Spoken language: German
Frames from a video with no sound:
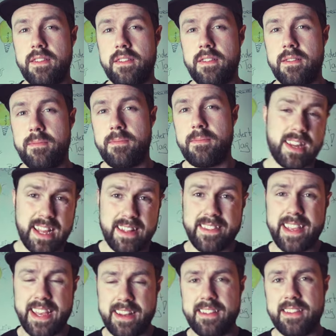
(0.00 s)
sind. Und
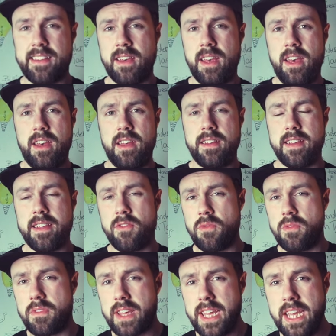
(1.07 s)
ganz ehrlich,
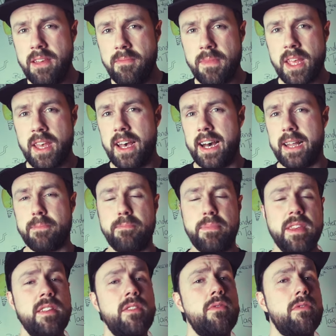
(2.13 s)
Technologie hat
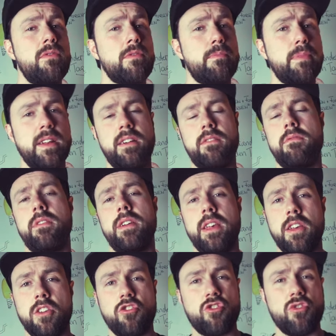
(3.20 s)
Bildung und
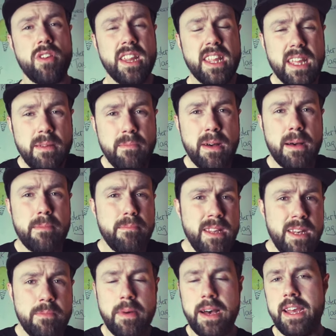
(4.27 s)
Pädagogik schon immer
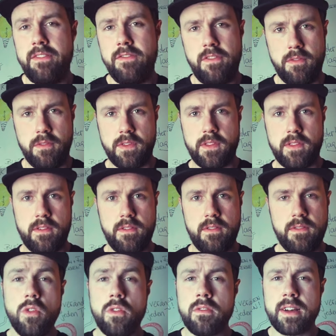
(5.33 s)
mit beeinflusst.
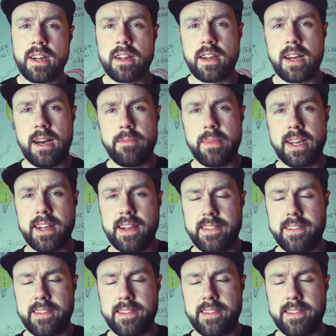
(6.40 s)
Irgendwann kam der